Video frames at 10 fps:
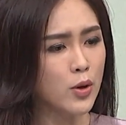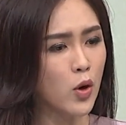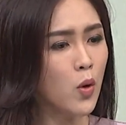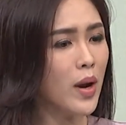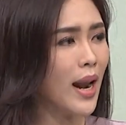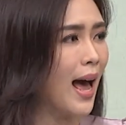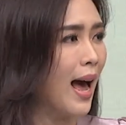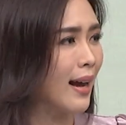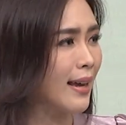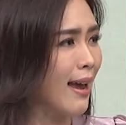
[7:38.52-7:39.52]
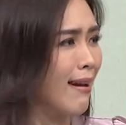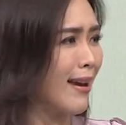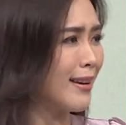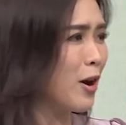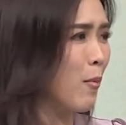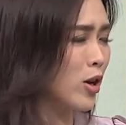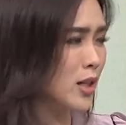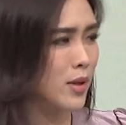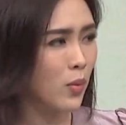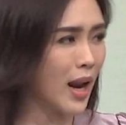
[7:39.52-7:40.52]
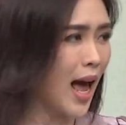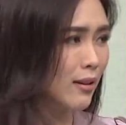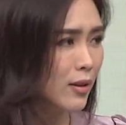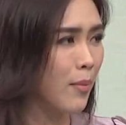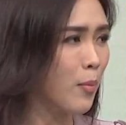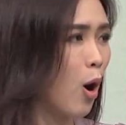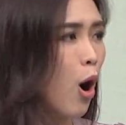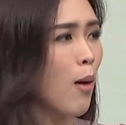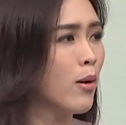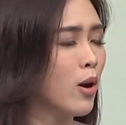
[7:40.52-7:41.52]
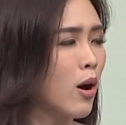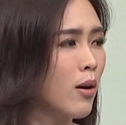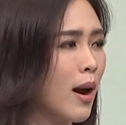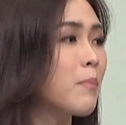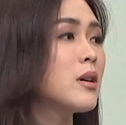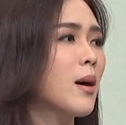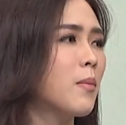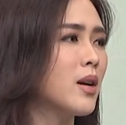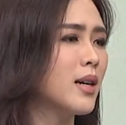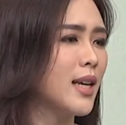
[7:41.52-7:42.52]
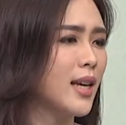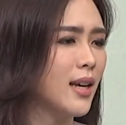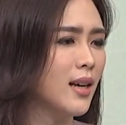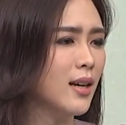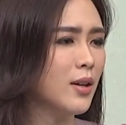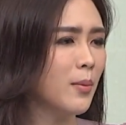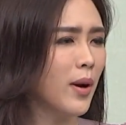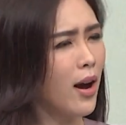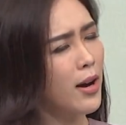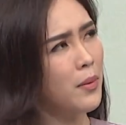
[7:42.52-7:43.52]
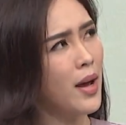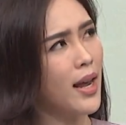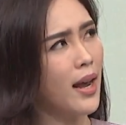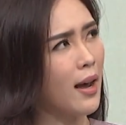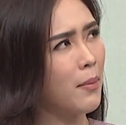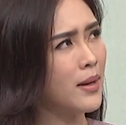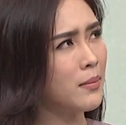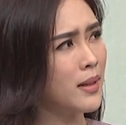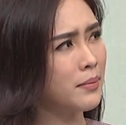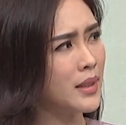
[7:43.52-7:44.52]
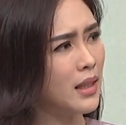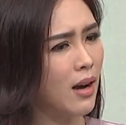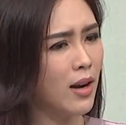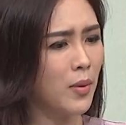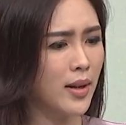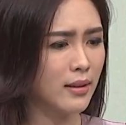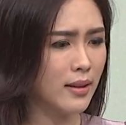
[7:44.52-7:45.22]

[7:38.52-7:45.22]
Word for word: ช่วงเวลาแค่ไหนที่เราพอจะมีเวลาเตรียมพร้อมแล้วก็รับมือกับเรื่องนี้เขาเรียกว่าอะไรคะมันมันเขาเรียกว่า